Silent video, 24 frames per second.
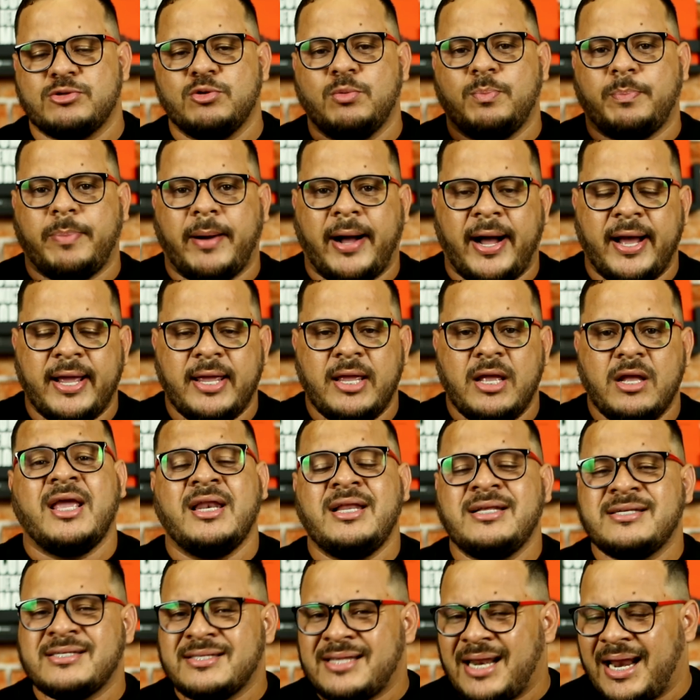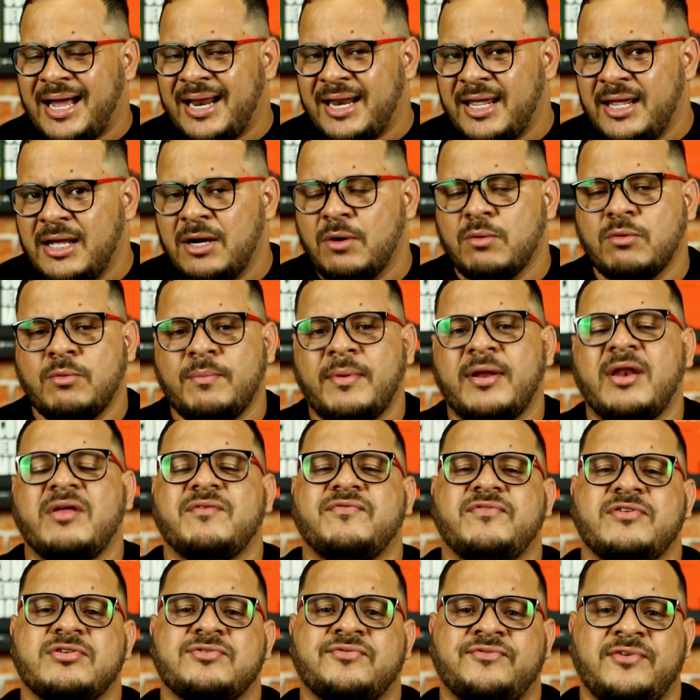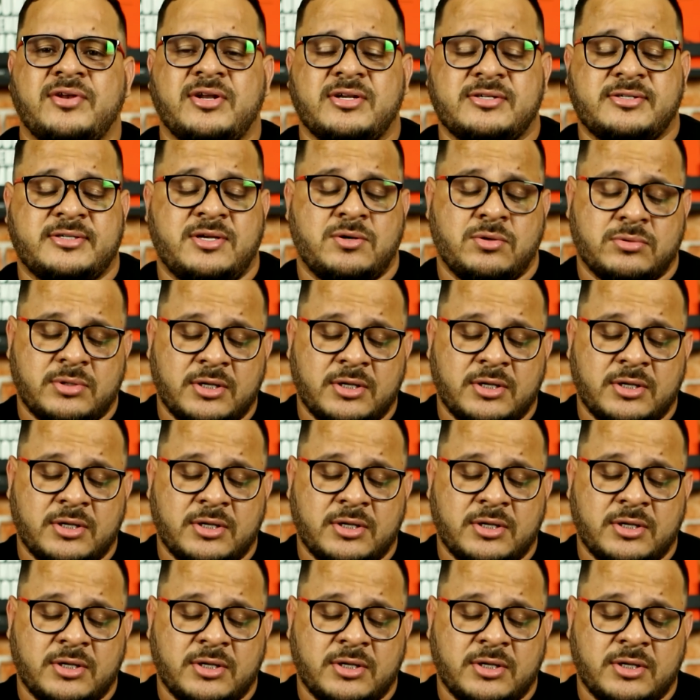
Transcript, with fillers: do pai, que lhes traria algum benefício financeiro,